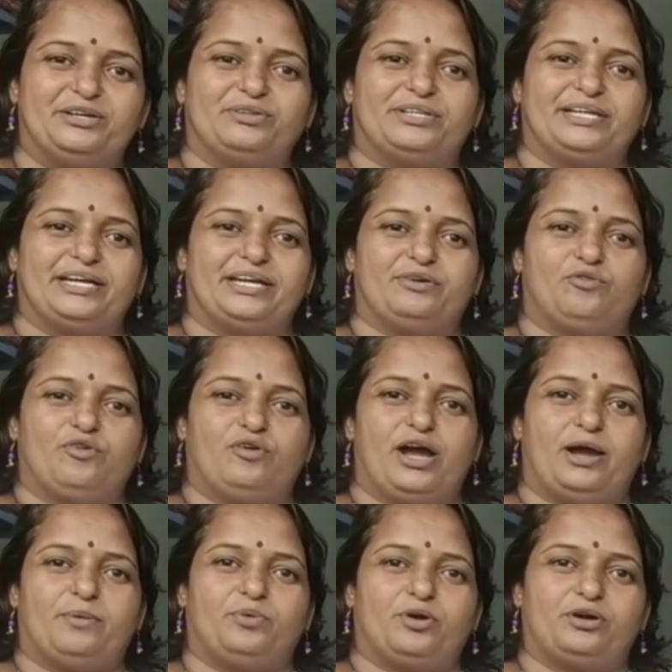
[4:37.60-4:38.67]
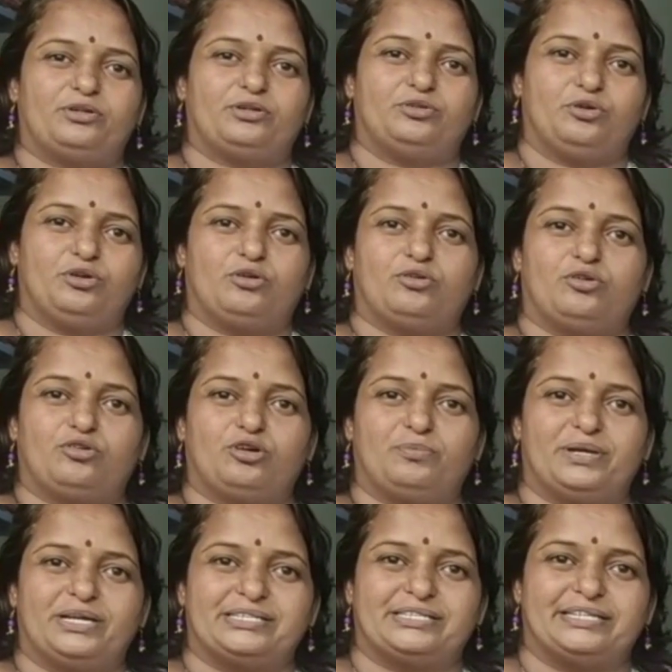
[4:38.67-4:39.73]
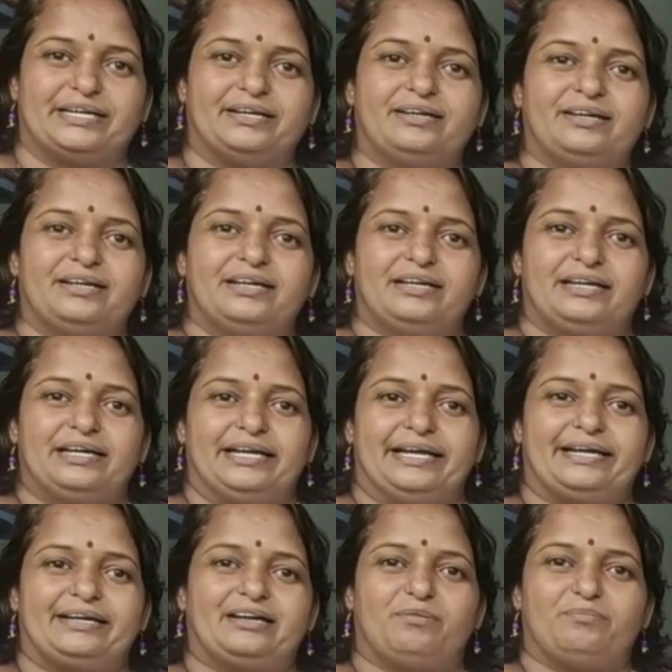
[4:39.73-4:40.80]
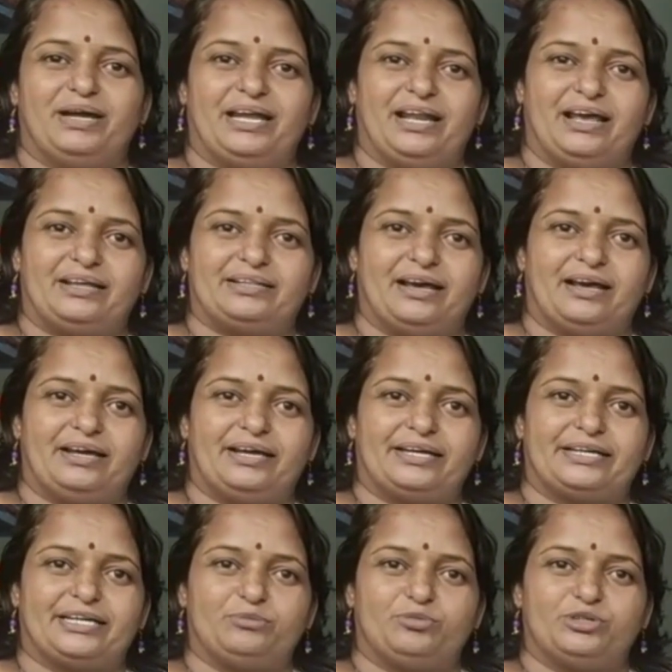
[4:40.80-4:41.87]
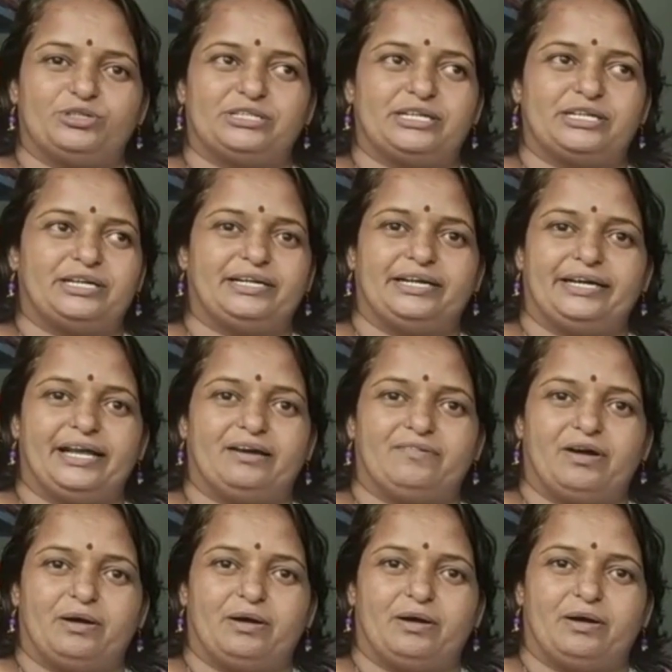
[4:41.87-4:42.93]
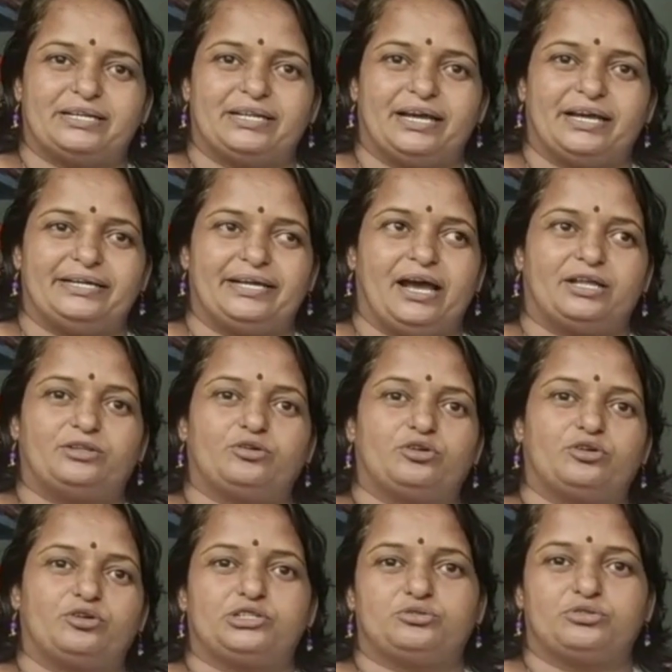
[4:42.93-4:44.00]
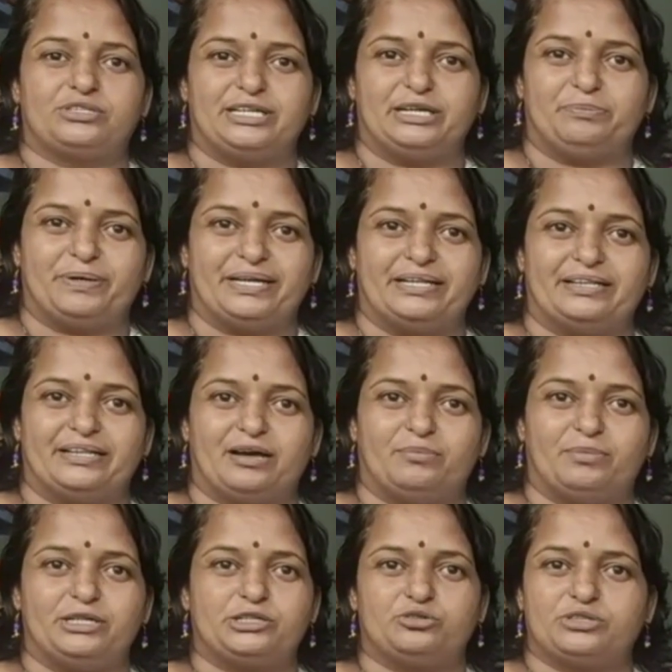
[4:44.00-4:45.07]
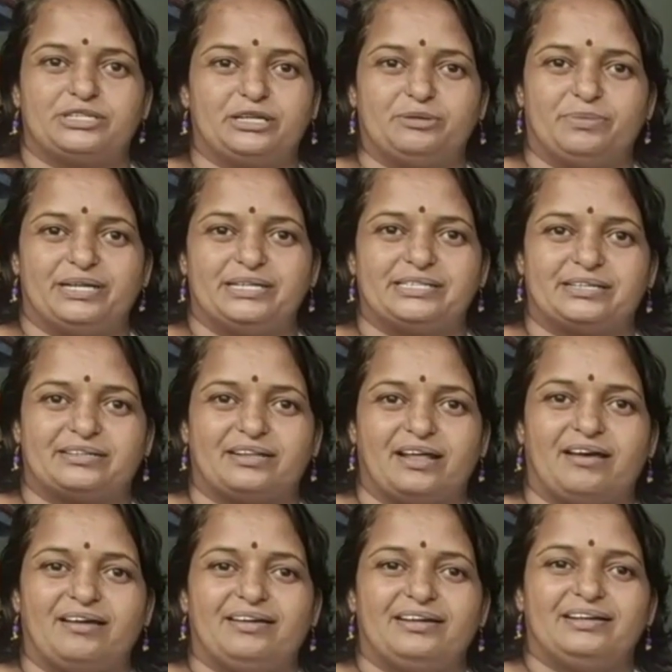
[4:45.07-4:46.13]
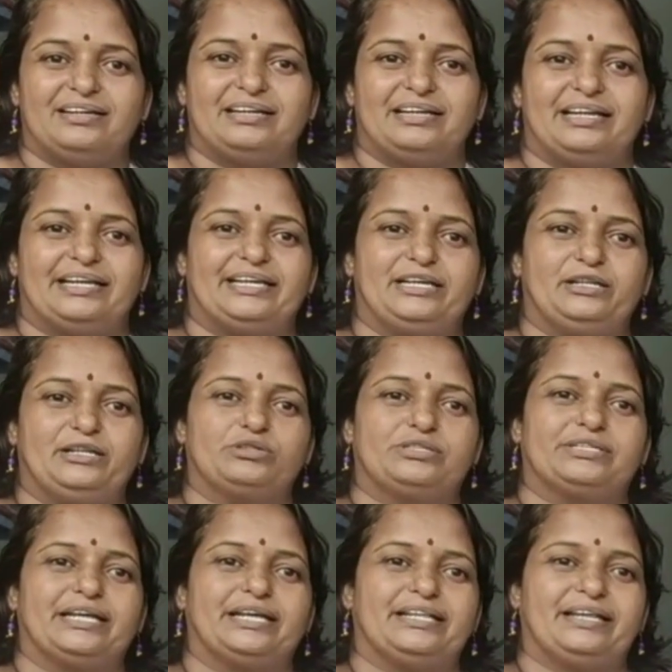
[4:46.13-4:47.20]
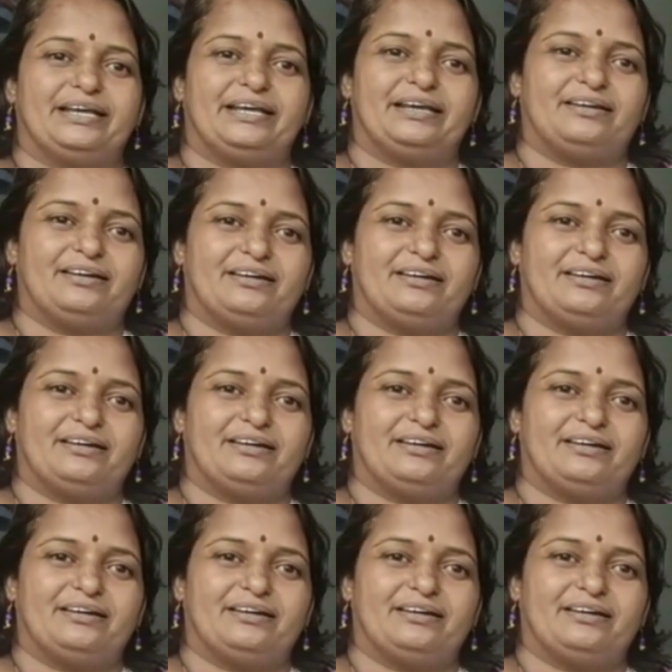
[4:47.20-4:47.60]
होती है वो एब्रॉड दो लोगों को बेचती है एक का मेल आता है कि मुझे इंडिया वापस आना है यहाँ तो कोई शूज नहीं पहनता मैं शूज नहीं बेच सकता लेकिन दूसरे ने